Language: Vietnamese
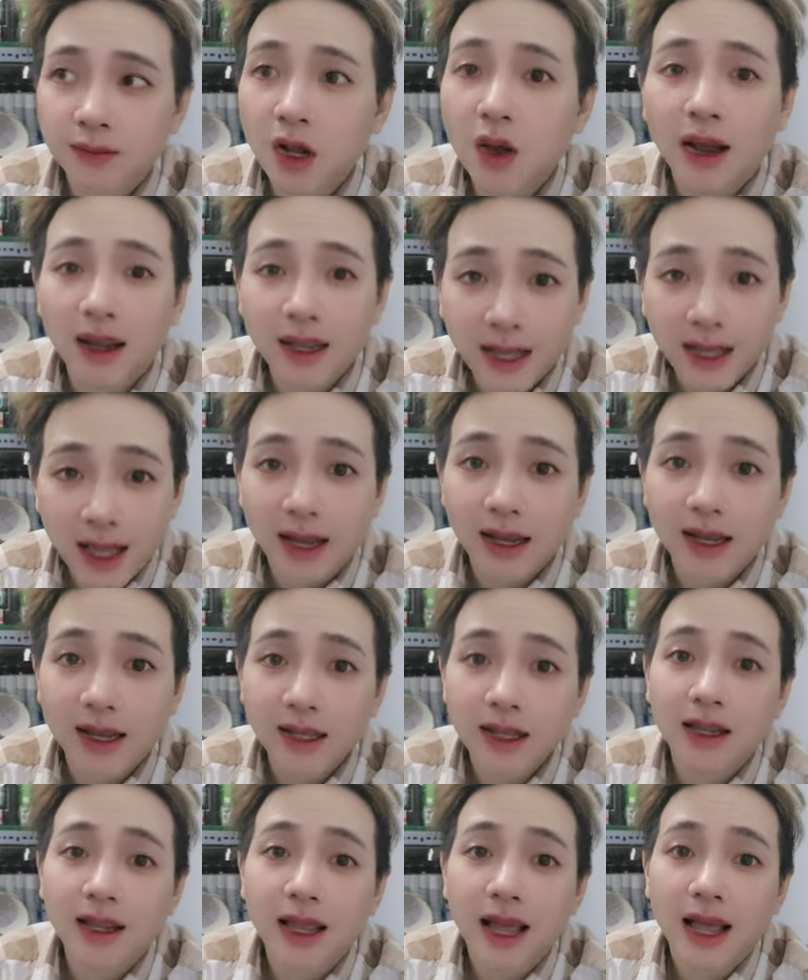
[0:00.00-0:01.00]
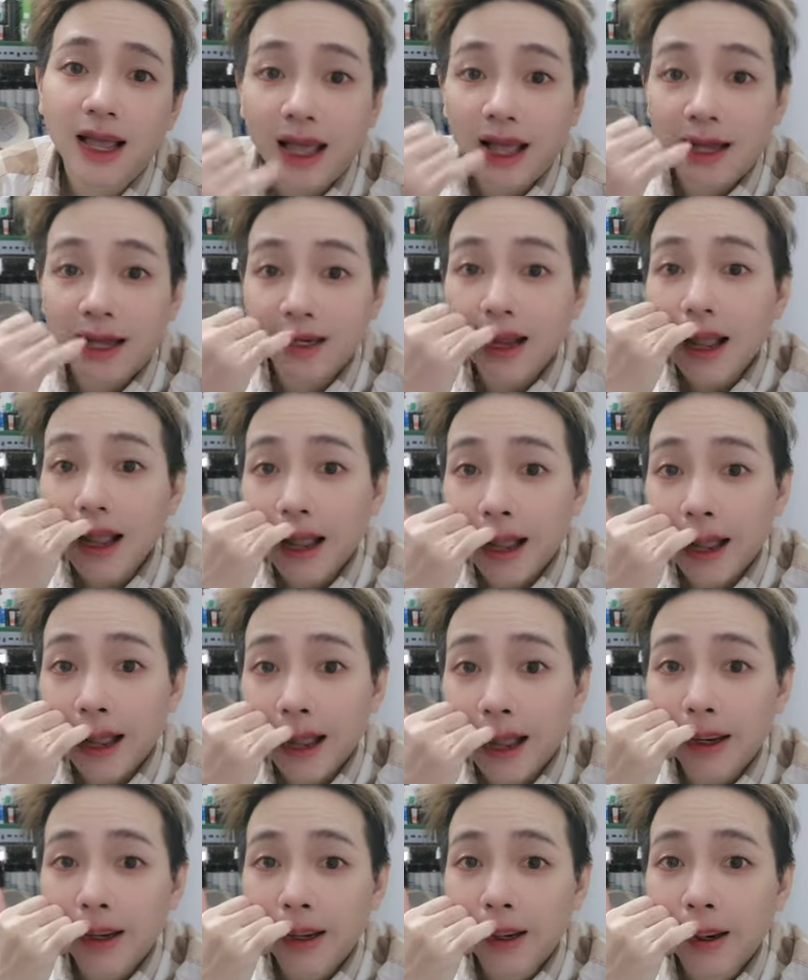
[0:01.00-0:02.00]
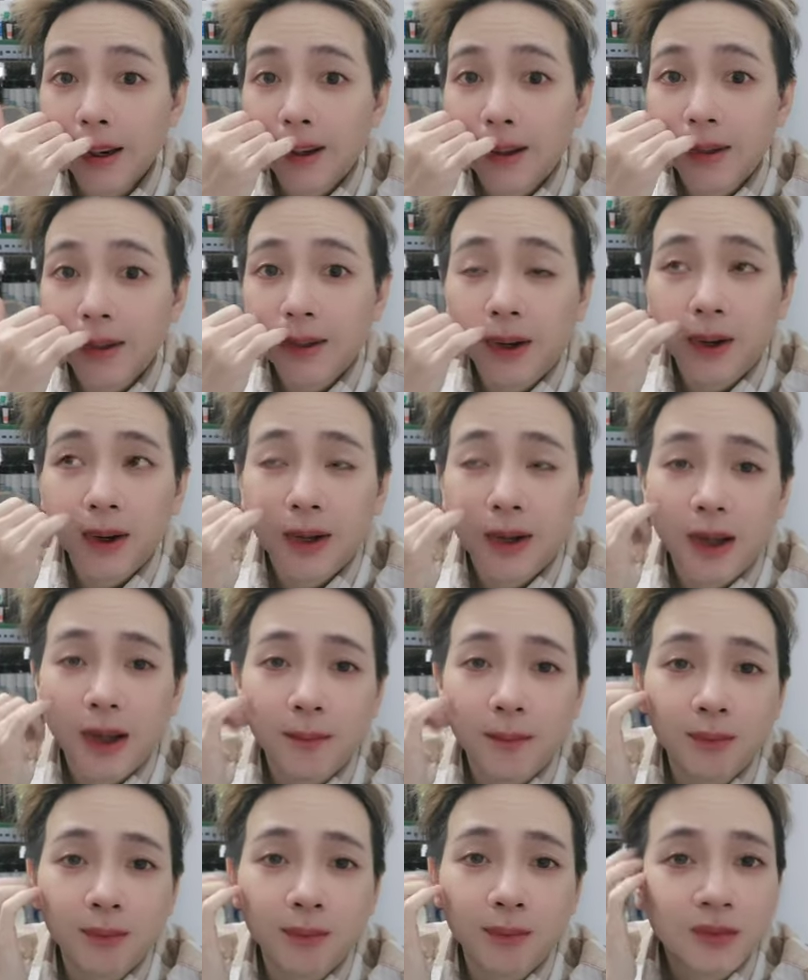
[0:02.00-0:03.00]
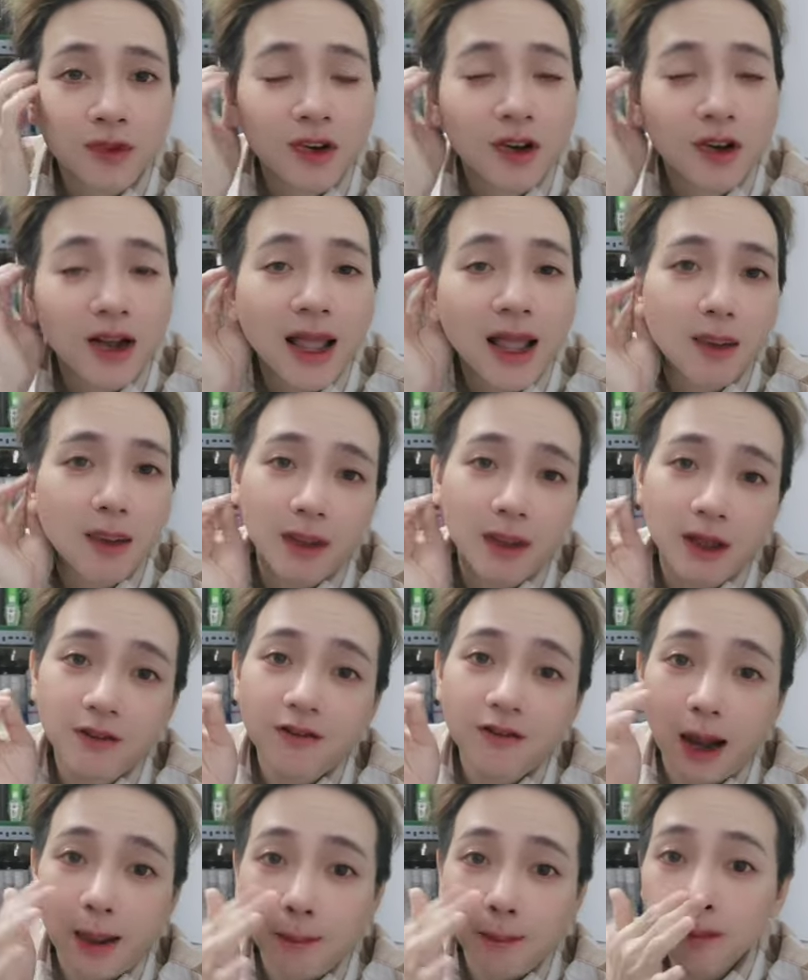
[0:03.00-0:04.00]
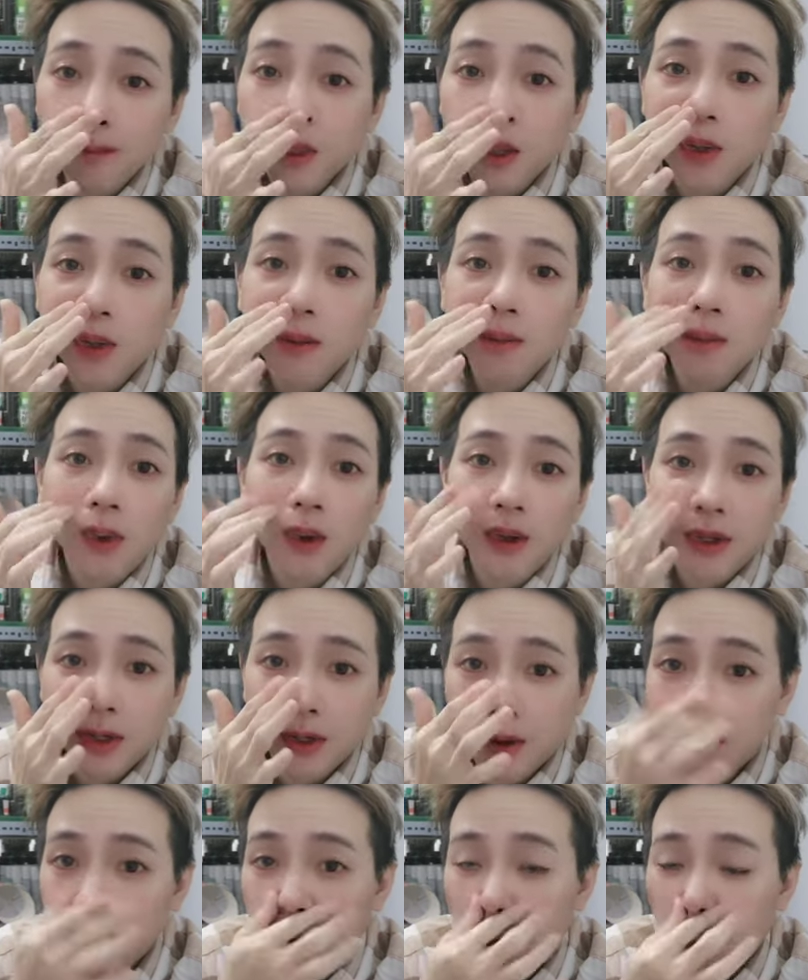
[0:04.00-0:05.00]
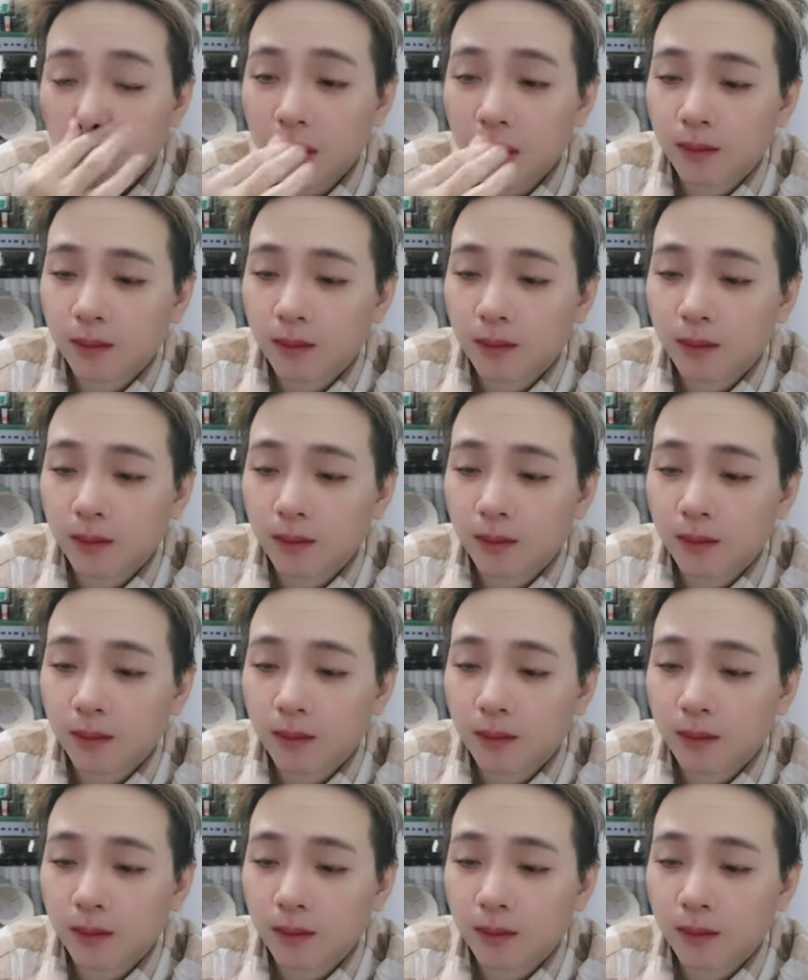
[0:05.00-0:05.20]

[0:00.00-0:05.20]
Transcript: đồ ăn giặt á, thì ngày càng đắt hàng rồi cửa hàng mỹ phẩm đâu đó mọi người